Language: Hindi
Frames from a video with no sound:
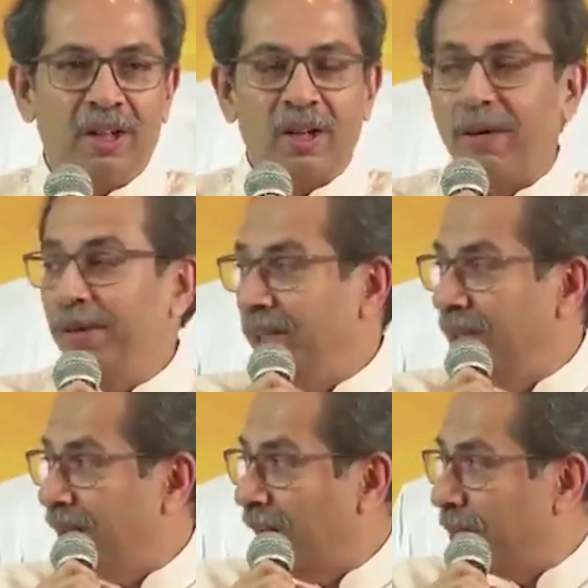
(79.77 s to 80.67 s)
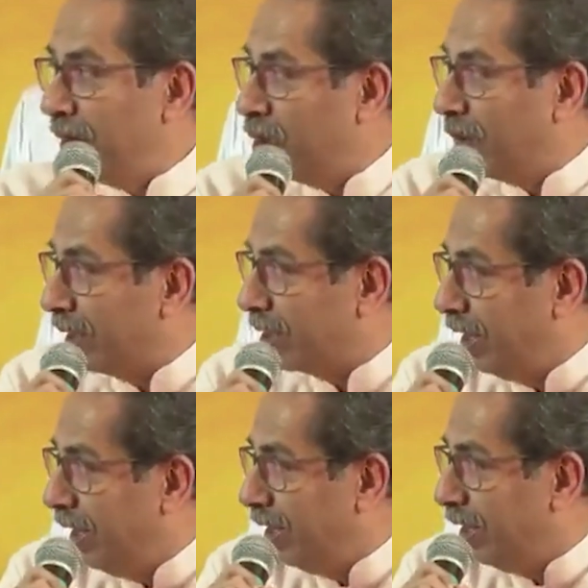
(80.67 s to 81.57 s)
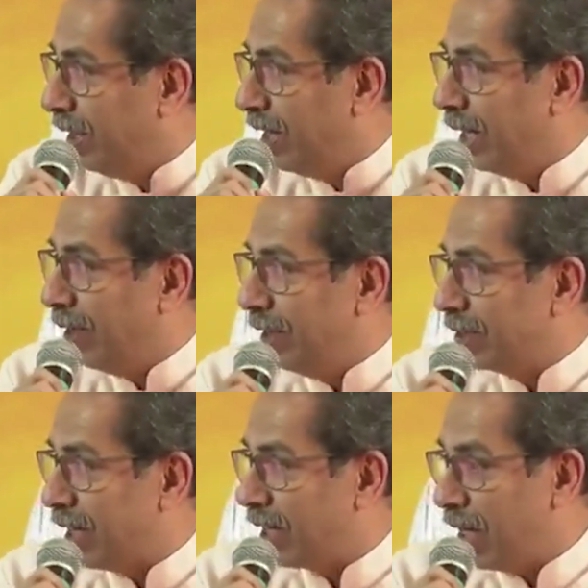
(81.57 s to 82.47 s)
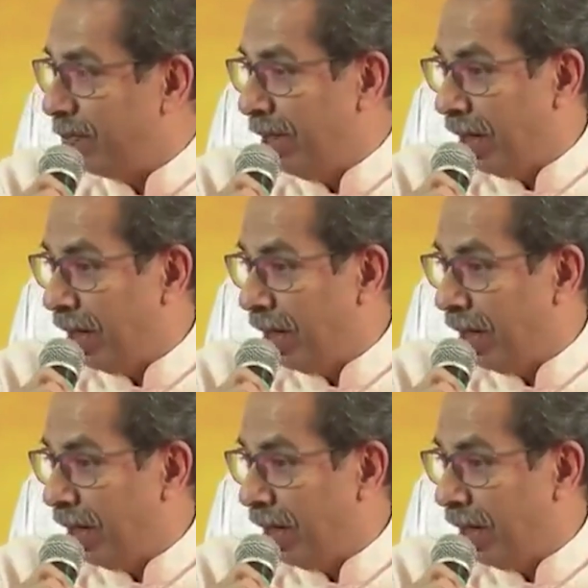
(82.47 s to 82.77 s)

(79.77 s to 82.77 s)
और अभी आपने जो बात कही कि आने वाले सरकार में